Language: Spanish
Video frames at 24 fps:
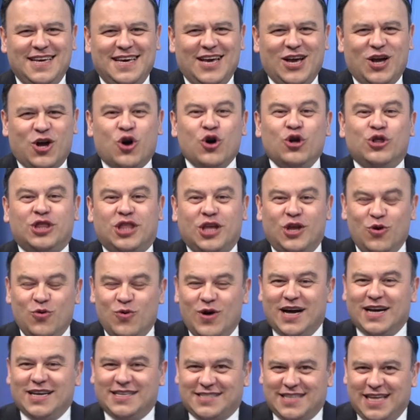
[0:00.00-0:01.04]

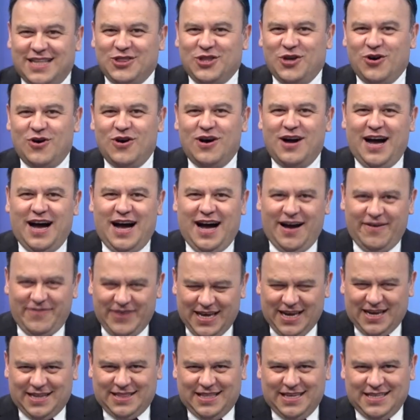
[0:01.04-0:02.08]
continúan estando
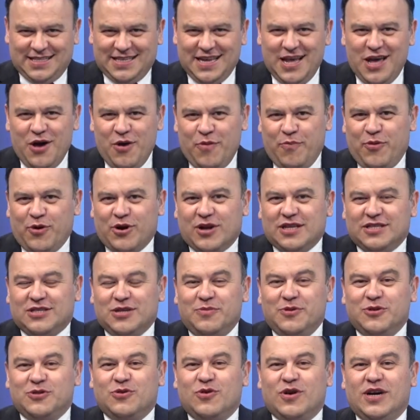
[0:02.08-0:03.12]
abiertas, porque
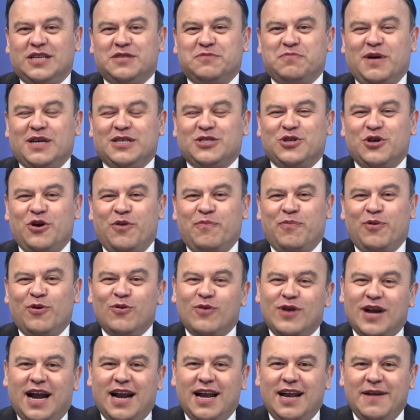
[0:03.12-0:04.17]
somos un espacio
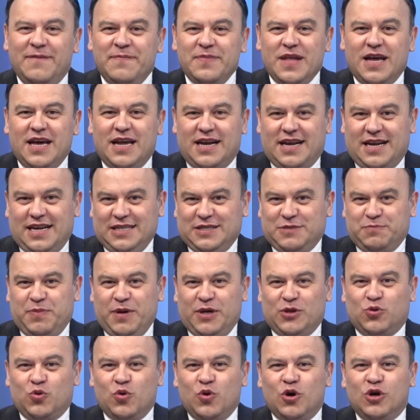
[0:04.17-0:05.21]
plural,
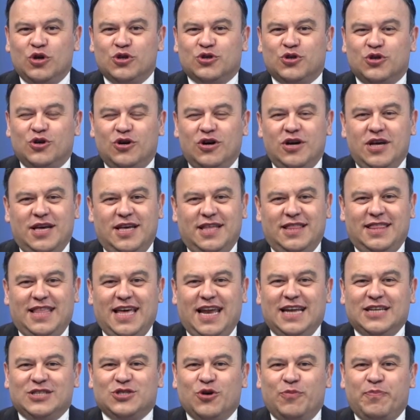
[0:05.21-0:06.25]
respetuoso de
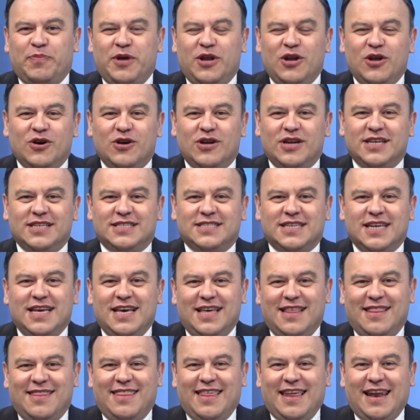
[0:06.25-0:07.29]
las opiniones,
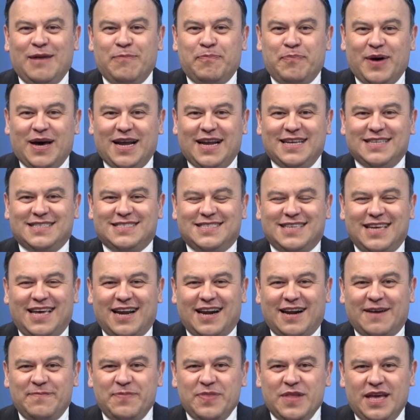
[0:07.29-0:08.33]
del
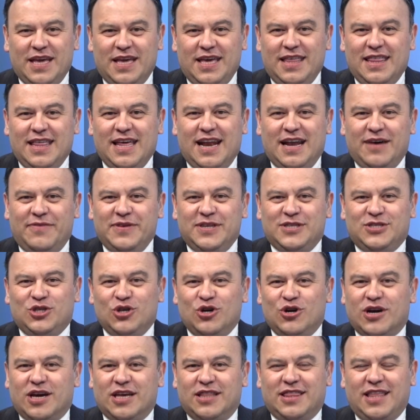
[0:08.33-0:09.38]
parecer y de la
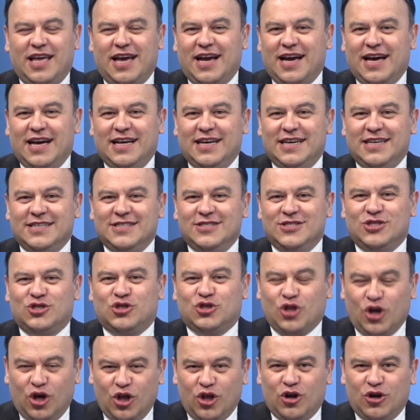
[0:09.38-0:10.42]
visión que tengan
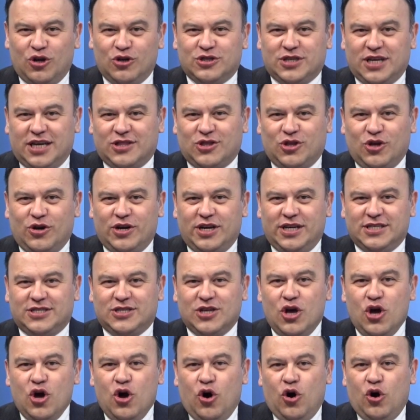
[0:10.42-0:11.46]
todos los sectores
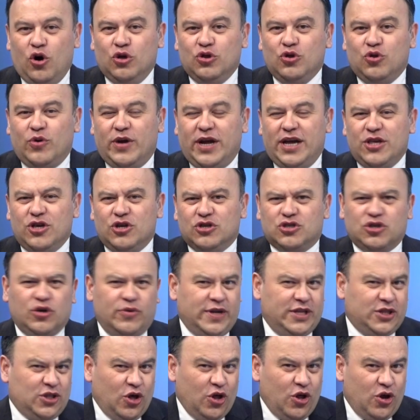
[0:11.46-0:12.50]
hondureños, sobre
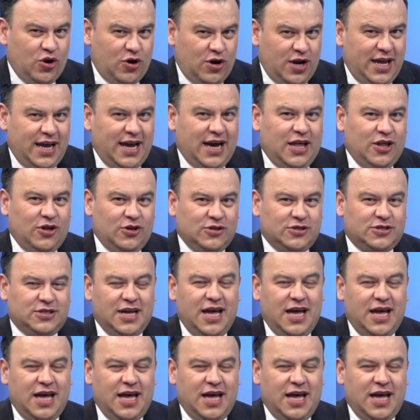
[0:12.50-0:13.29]
todo los ligados